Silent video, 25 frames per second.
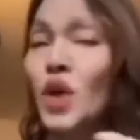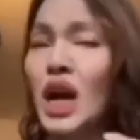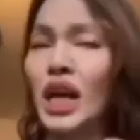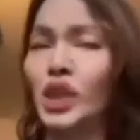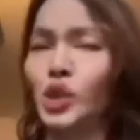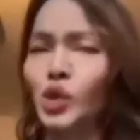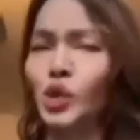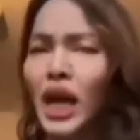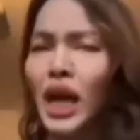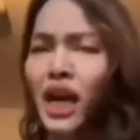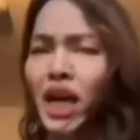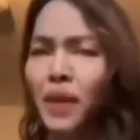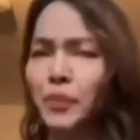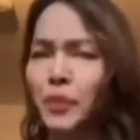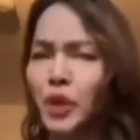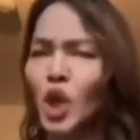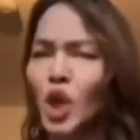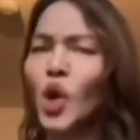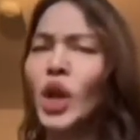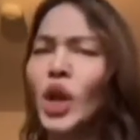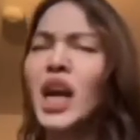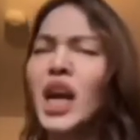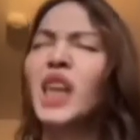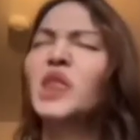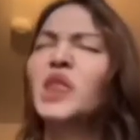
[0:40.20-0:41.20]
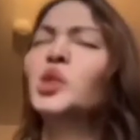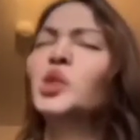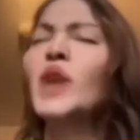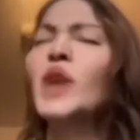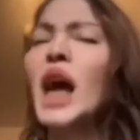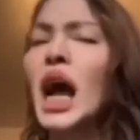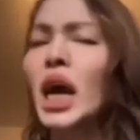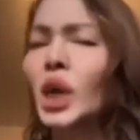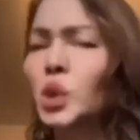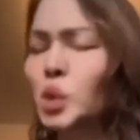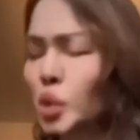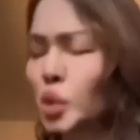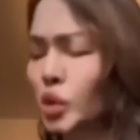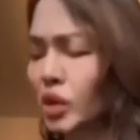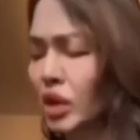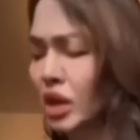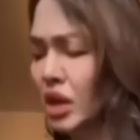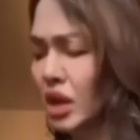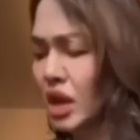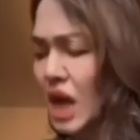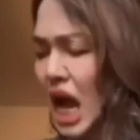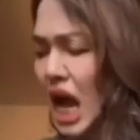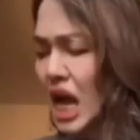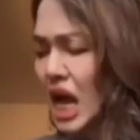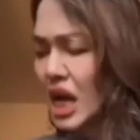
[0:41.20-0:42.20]
Mak Wul, Yaitu
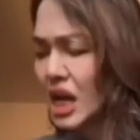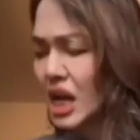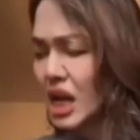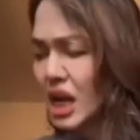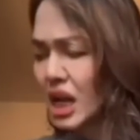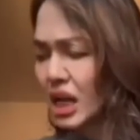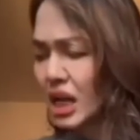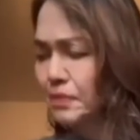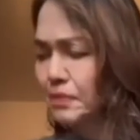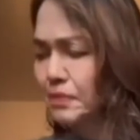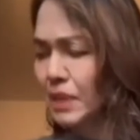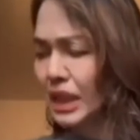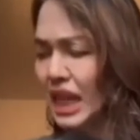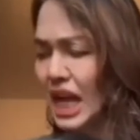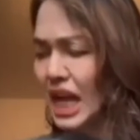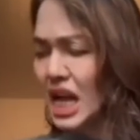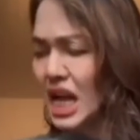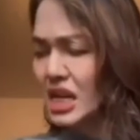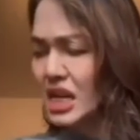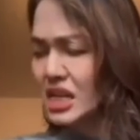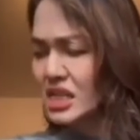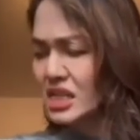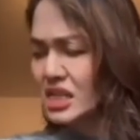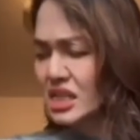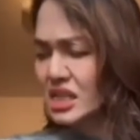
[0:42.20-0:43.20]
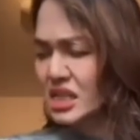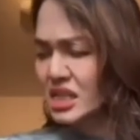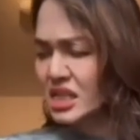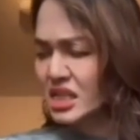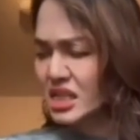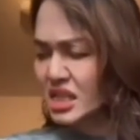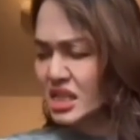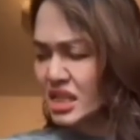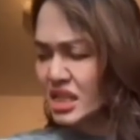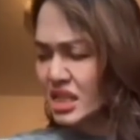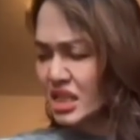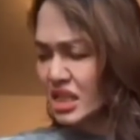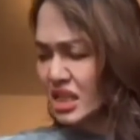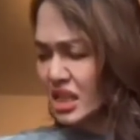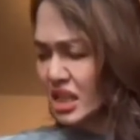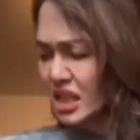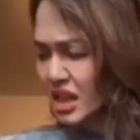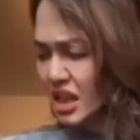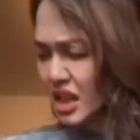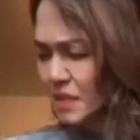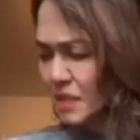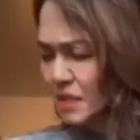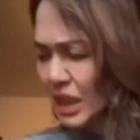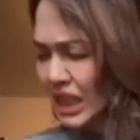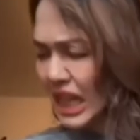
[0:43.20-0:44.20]
Mak Wulan.
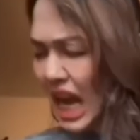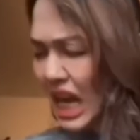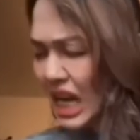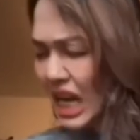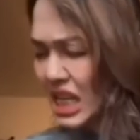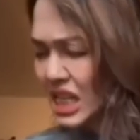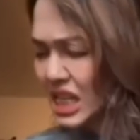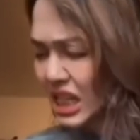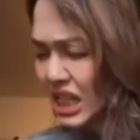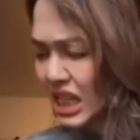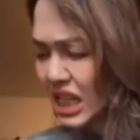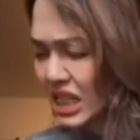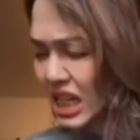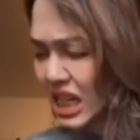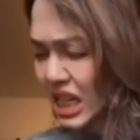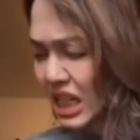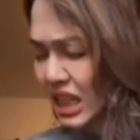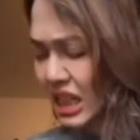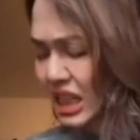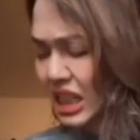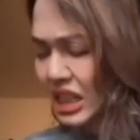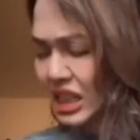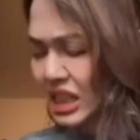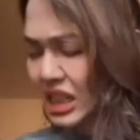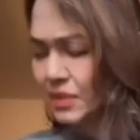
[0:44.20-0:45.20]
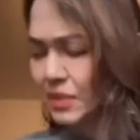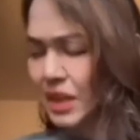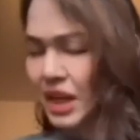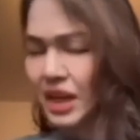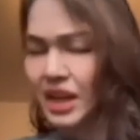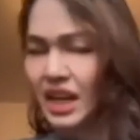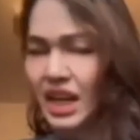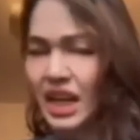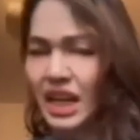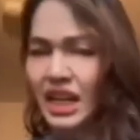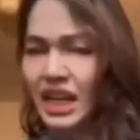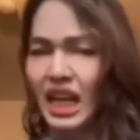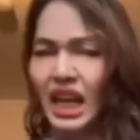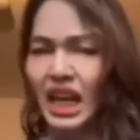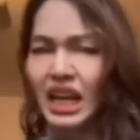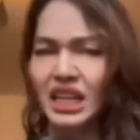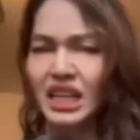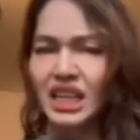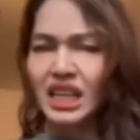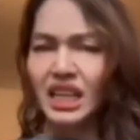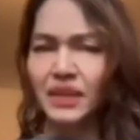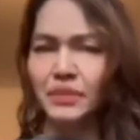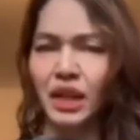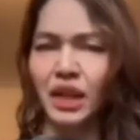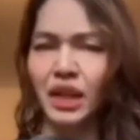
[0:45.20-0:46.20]
Mak Wulan yang nampaknya
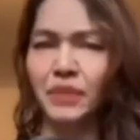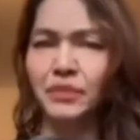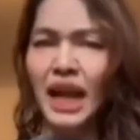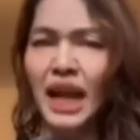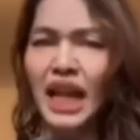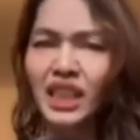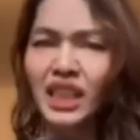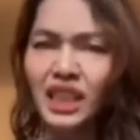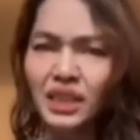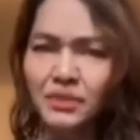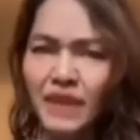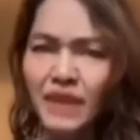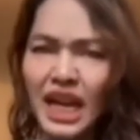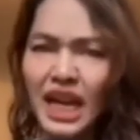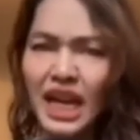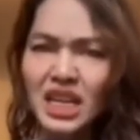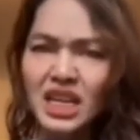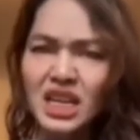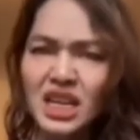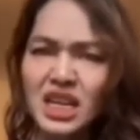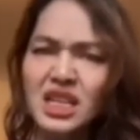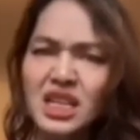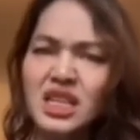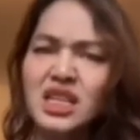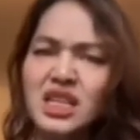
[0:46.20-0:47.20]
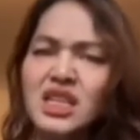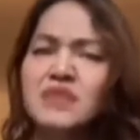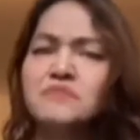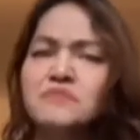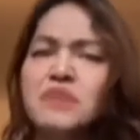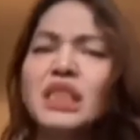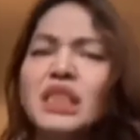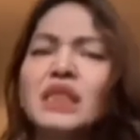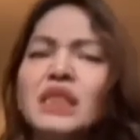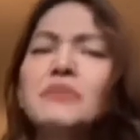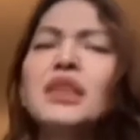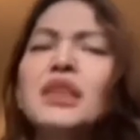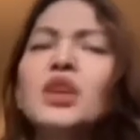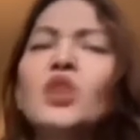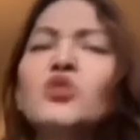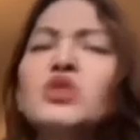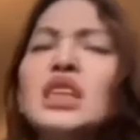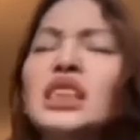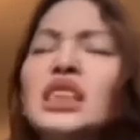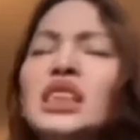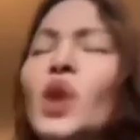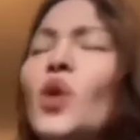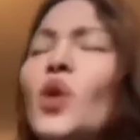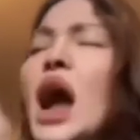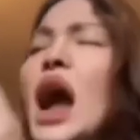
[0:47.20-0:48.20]
seorang transgender yang
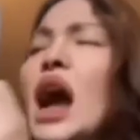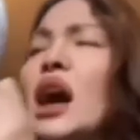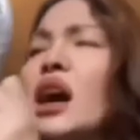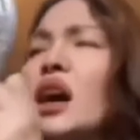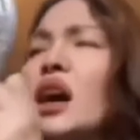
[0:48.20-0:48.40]
juga